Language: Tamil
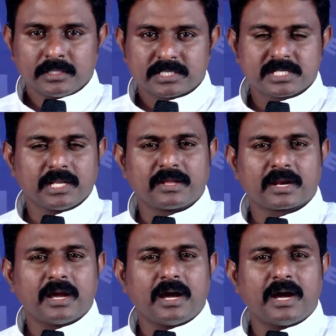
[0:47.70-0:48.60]
சிலர்
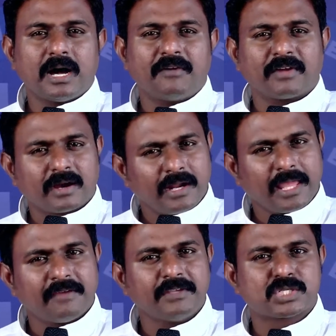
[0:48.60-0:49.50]

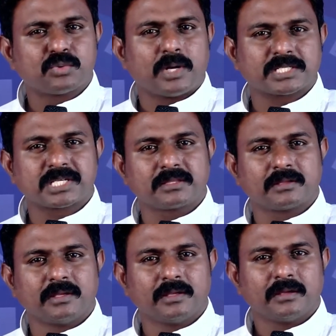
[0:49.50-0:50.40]
அவர்களையே
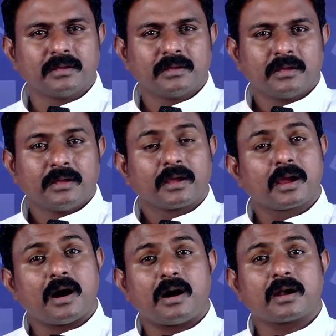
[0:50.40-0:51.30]
விசுவாசித்து
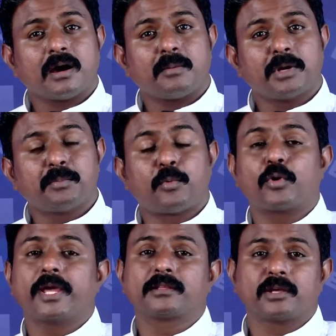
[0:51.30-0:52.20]
காணாமல்
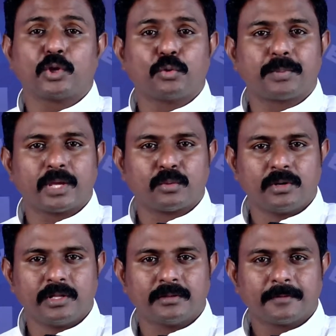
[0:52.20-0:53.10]
போன எத்தனையோ பேர்
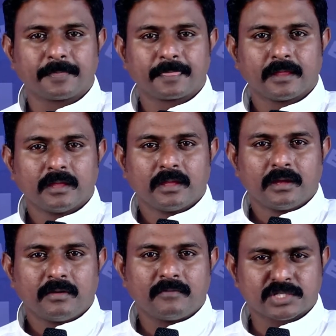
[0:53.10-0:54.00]
உண்டு
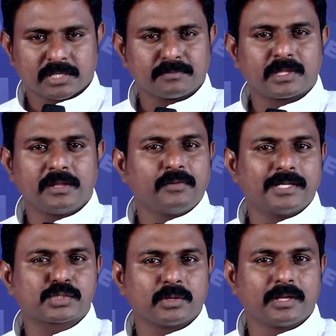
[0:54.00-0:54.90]
வசனம்
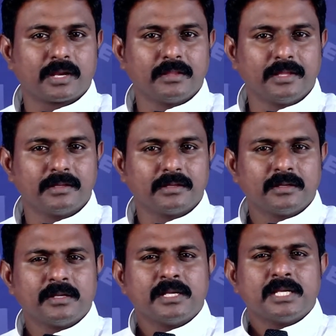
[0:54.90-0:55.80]
தெளிவாய் சொல்லுகிறது
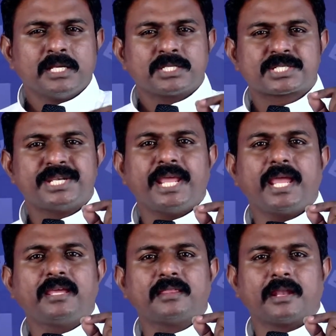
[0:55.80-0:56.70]

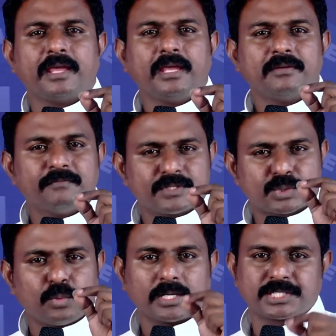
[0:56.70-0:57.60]
சிநேகிதனை
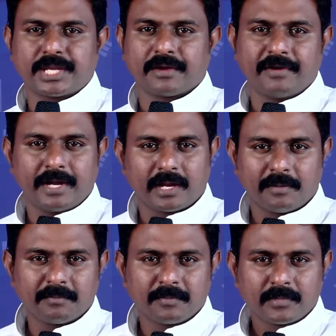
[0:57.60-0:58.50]
விசுவாசிக்க
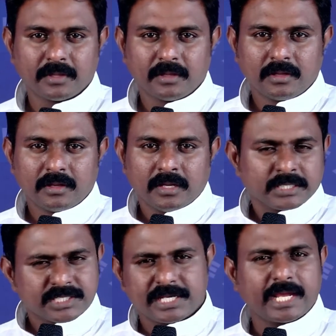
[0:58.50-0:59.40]
வேண்டாம்
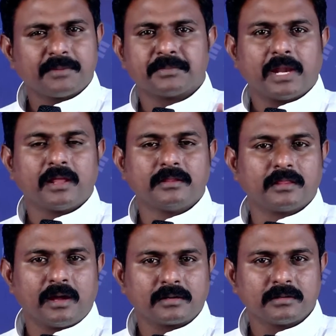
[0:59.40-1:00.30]
சிநேகம்
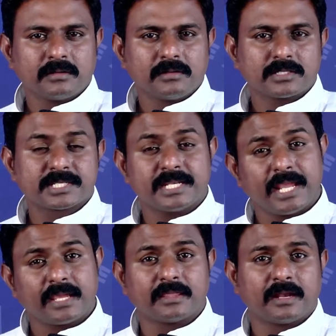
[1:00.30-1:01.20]
நல்லதுதான்
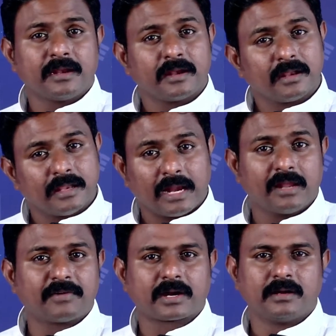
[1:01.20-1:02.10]
சிநேகிதன்
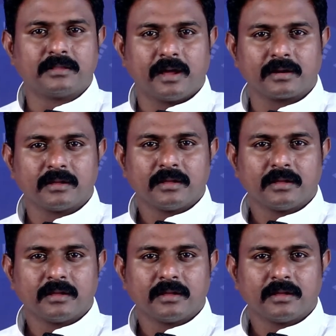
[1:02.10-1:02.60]
நல்லவர்கள்தான்